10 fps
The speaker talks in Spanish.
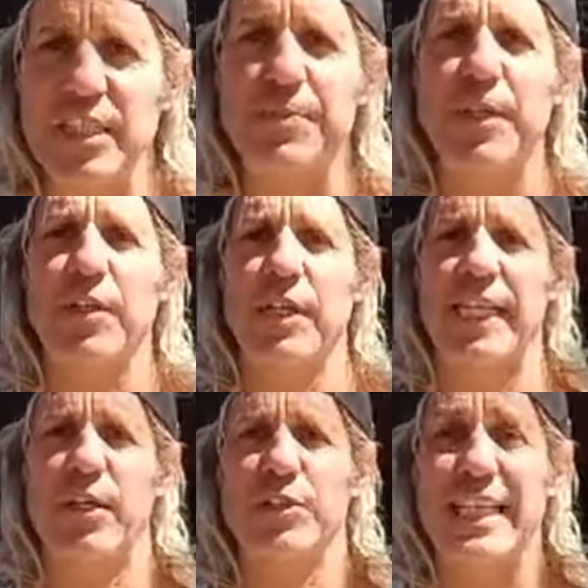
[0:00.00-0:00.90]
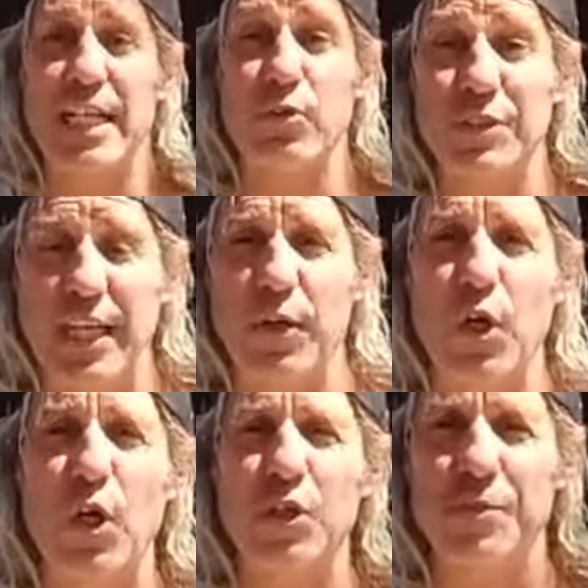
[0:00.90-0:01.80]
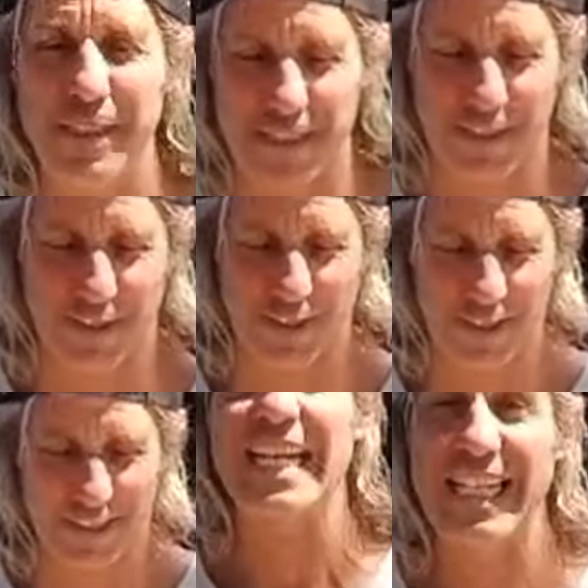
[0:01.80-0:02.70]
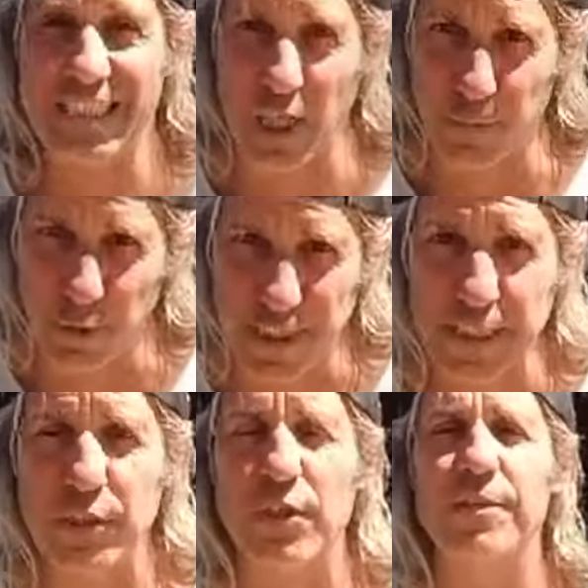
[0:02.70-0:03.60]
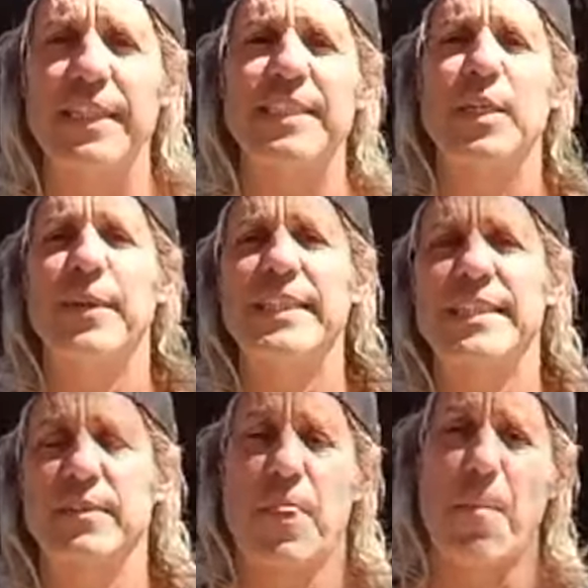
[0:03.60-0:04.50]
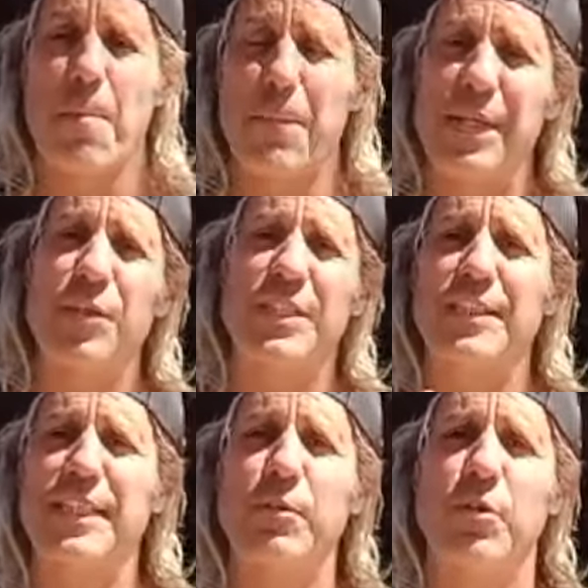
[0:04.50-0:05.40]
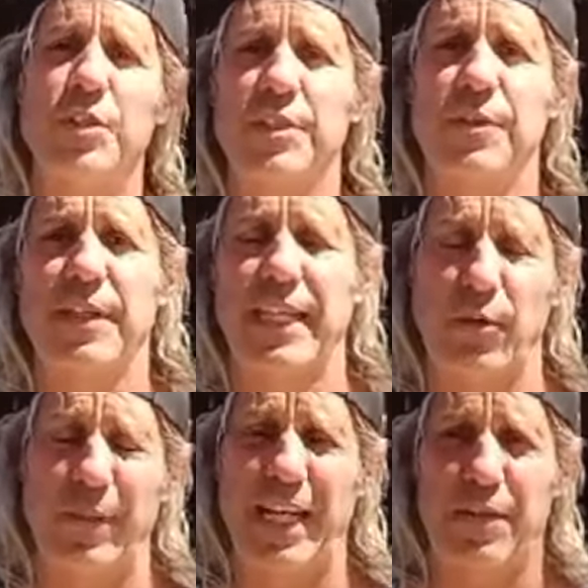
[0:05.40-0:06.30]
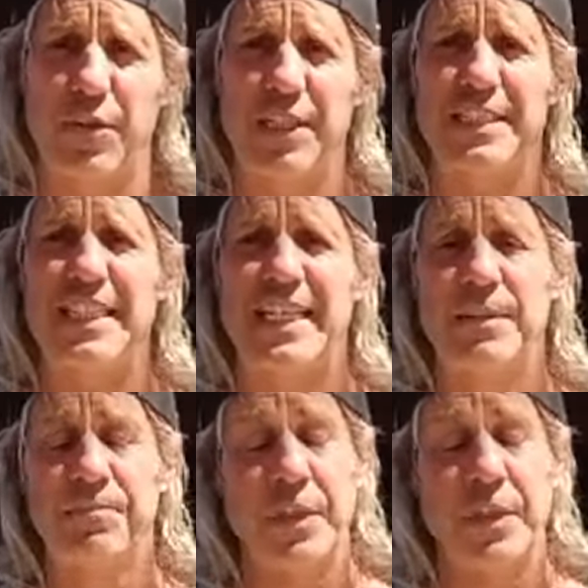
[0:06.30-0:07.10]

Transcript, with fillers: Espero que os hayan gustado los vídeos que he estado poniendo en este mes, vídeos antiguos, recopilaciones de,